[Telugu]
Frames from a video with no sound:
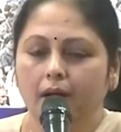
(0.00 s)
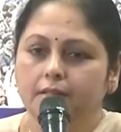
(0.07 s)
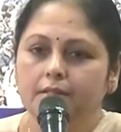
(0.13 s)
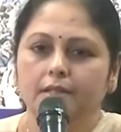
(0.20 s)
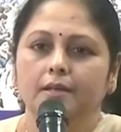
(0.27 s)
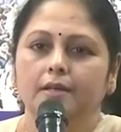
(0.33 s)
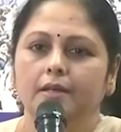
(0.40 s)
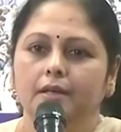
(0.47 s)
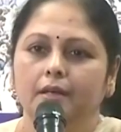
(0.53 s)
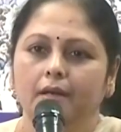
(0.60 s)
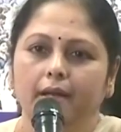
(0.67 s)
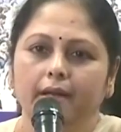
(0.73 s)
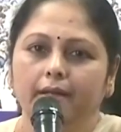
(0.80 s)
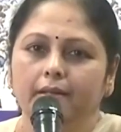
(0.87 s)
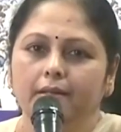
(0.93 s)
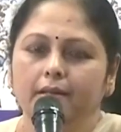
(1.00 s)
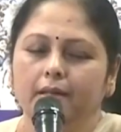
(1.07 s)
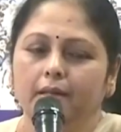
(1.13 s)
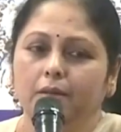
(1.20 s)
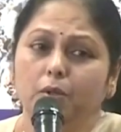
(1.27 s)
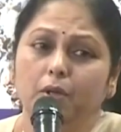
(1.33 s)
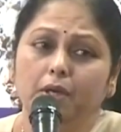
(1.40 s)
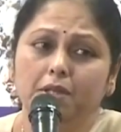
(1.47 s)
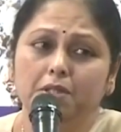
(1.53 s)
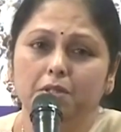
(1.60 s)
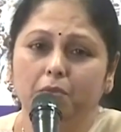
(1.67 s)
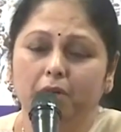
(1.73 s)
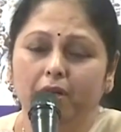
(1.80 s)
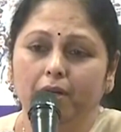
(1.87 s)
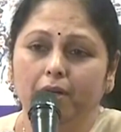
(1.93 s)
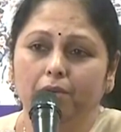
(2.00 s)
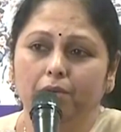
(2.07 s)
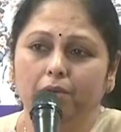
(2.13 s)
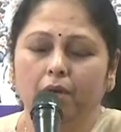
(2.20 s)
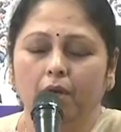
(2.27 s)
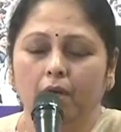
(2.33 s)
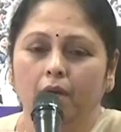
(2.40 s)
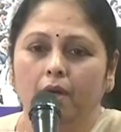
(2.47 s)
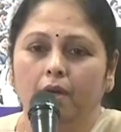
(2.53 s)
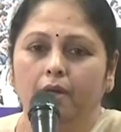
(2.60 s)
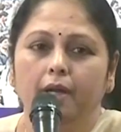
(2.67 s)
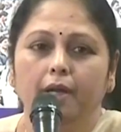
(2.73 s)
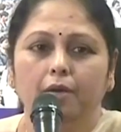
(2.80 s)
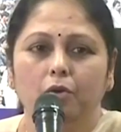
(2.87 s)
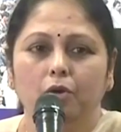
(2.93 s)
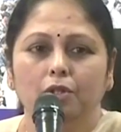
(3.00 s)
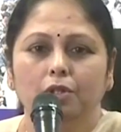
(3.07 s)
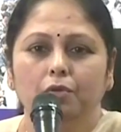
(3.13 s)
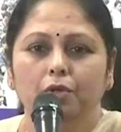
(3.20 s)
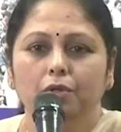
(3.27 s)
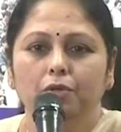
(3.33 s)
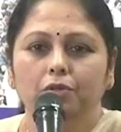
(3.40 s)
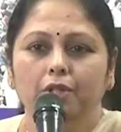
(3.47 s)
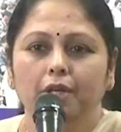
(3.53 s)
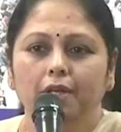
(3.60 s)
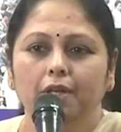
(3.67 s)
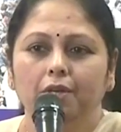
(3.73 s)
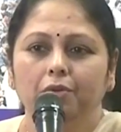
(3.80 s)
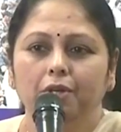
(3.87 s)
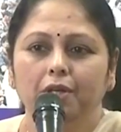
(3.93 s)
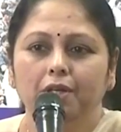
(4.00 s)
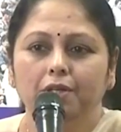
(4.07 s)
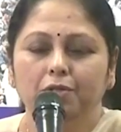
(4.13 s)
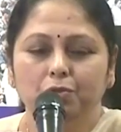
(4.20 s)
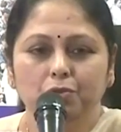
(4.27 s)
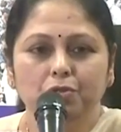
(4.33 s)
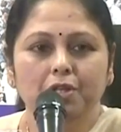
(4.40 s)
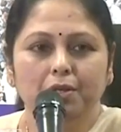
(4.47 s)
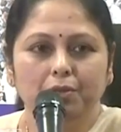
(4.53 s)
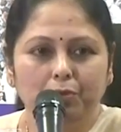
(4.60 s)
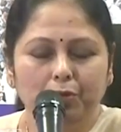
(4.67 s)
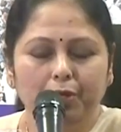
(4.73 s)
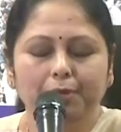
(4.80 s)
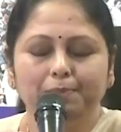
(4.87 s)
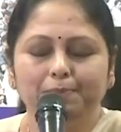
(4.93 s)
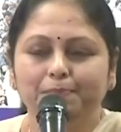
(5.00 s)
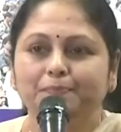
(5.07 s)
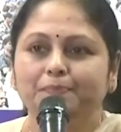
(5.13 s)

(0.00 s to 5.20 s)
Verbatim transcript: ఆ జర్నీ ఆయనది ఎంతో కష్టపడ్డారు నేను కొంతవరకు దగ్గరుండి చూశాను కూడా